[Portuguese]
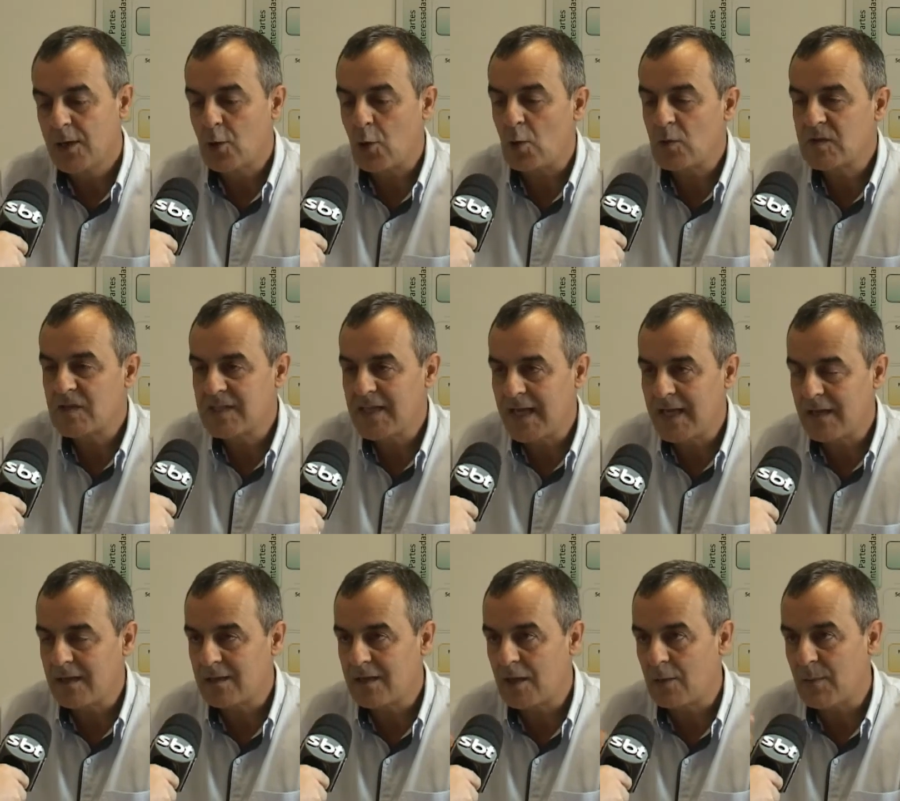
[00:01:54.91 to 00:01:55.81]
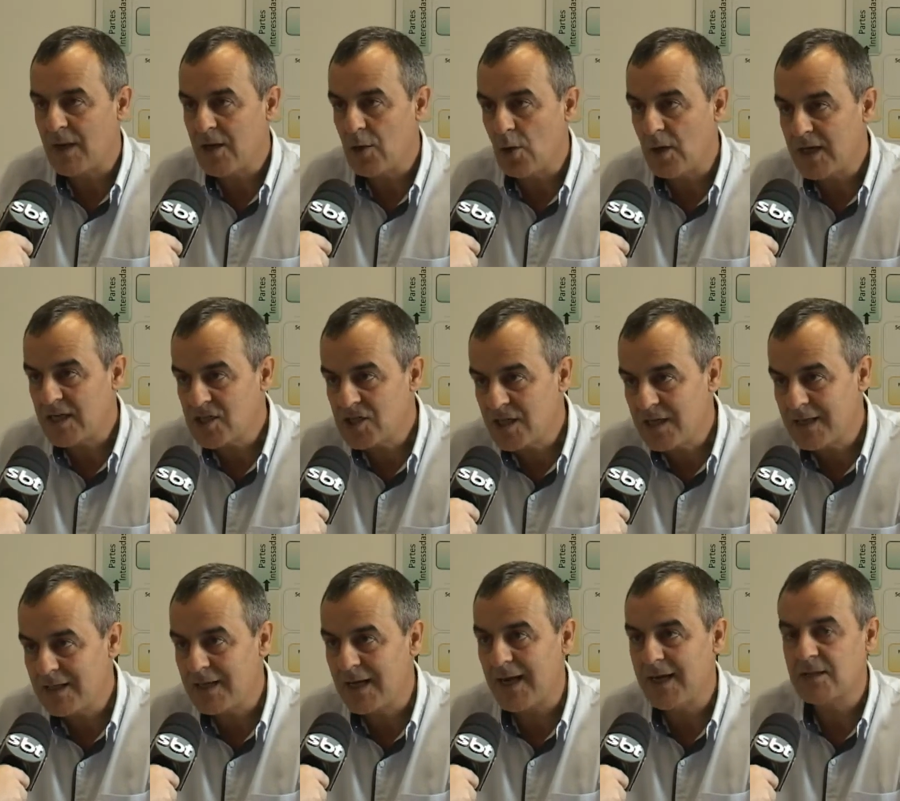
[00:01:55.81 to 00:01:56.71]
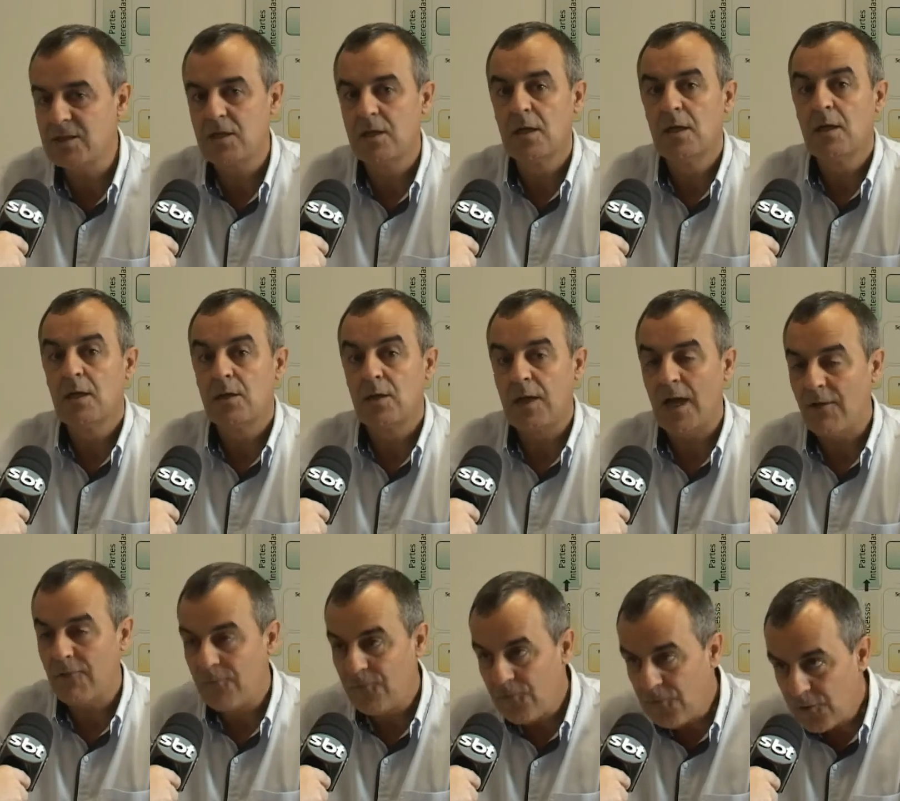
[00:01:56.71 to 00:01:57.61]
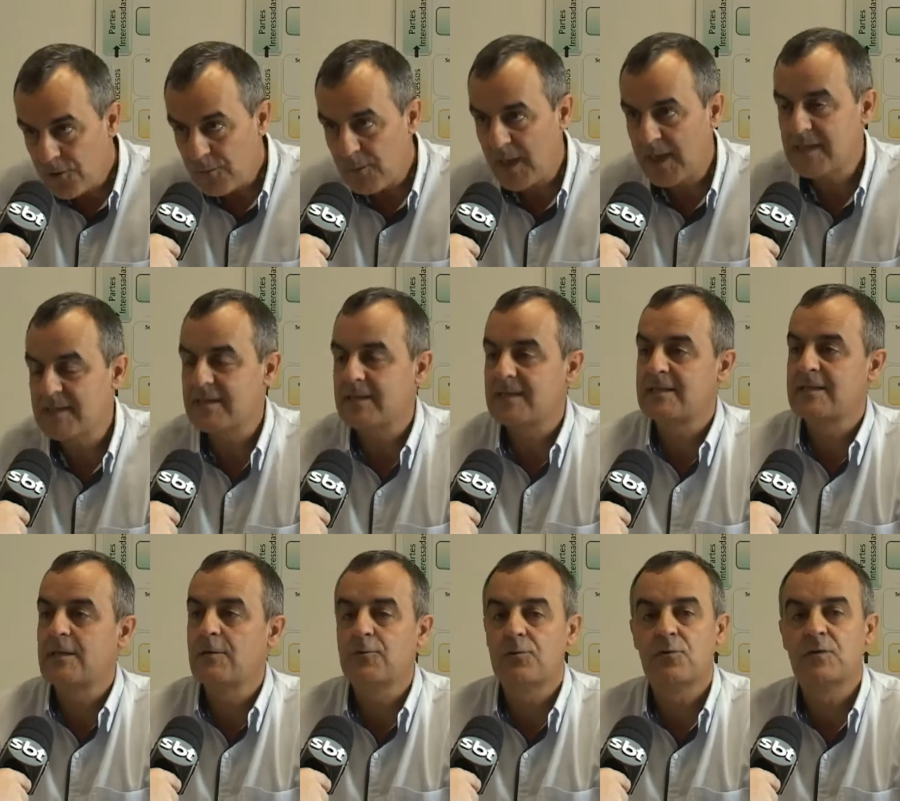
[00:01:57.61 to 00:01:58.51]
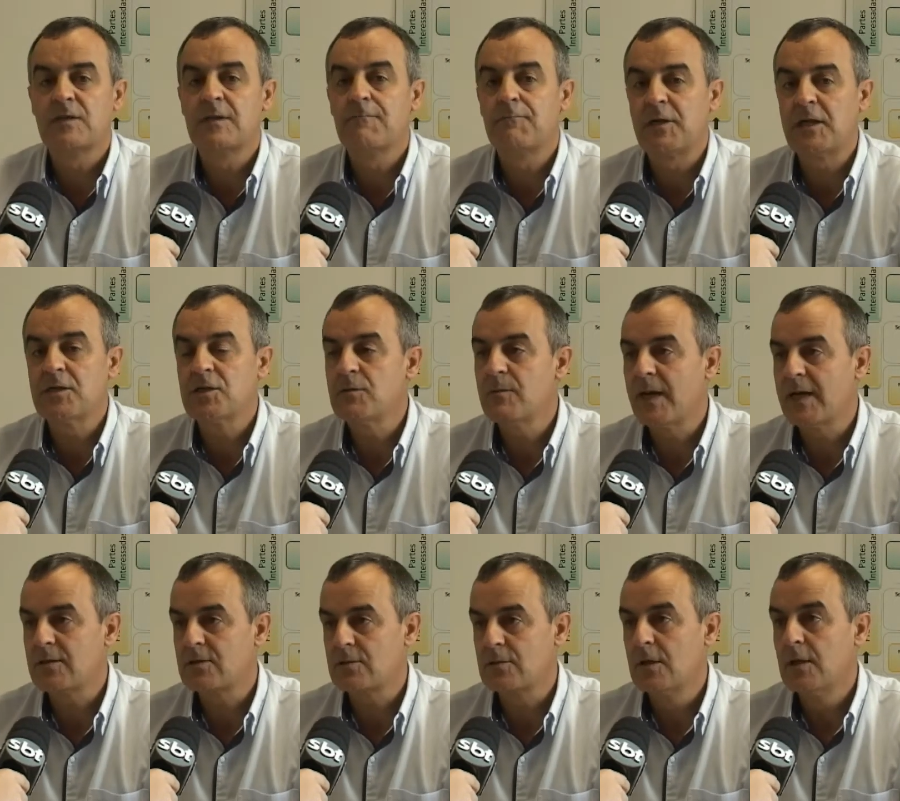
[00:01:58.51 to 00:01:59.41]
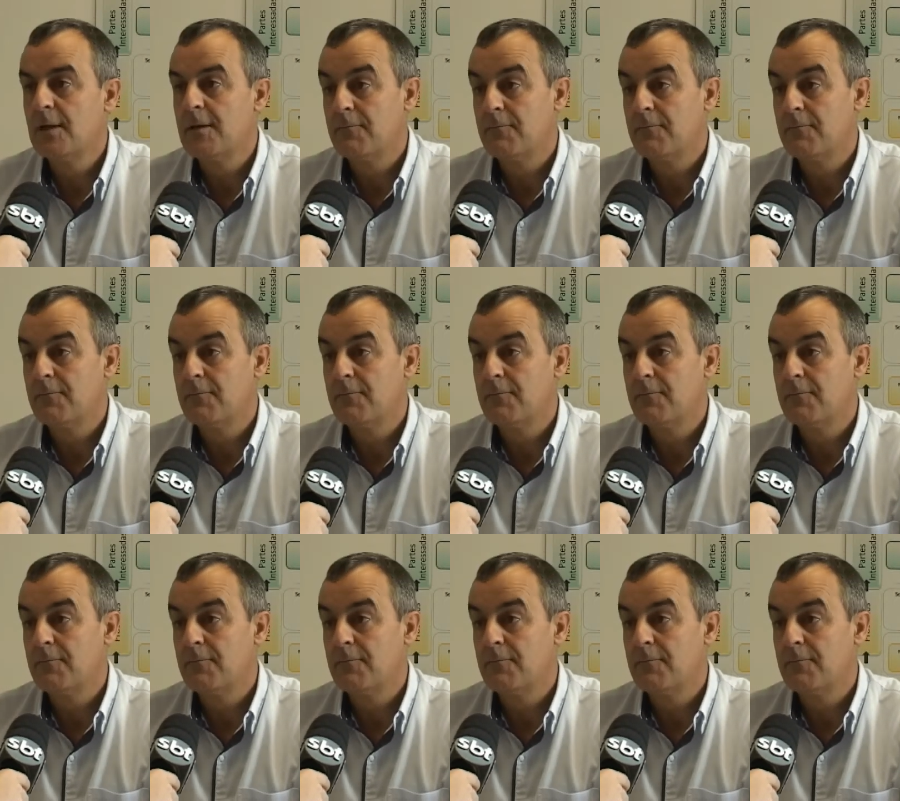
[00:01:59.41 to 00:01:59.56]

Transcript: conseguem ter maior agilidade na formalização dos empreendimentos.